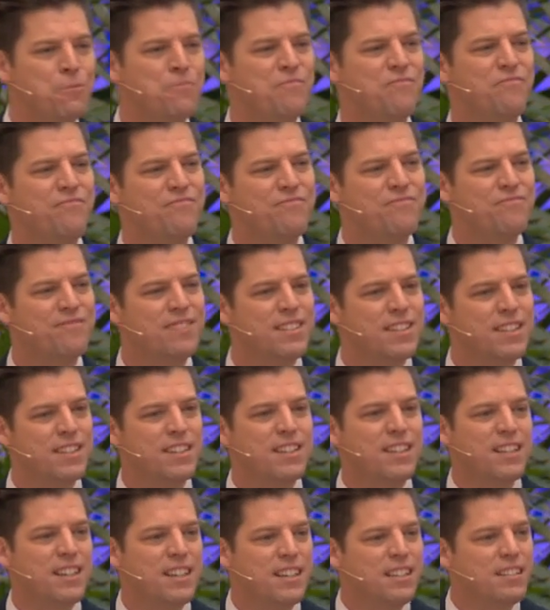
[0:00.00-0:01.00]
Aber ein
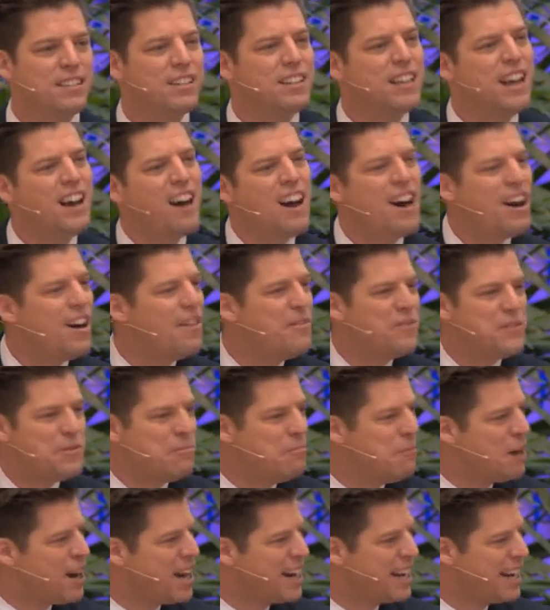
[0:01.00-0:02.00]
Mensch zu sein,
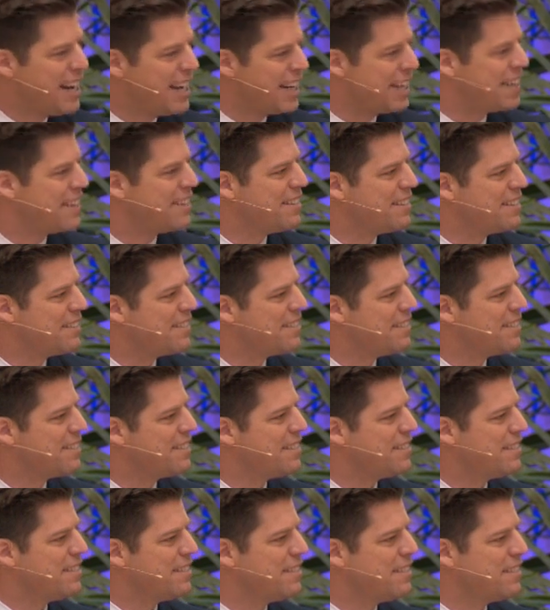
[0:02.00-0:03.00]
der Geld
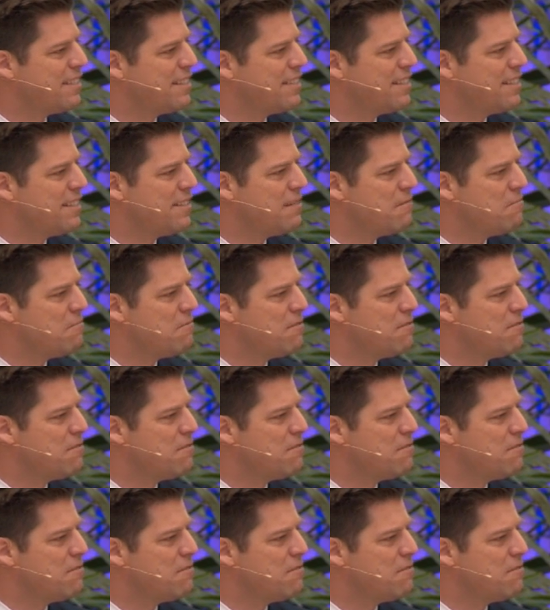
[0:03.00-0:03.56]
liebt,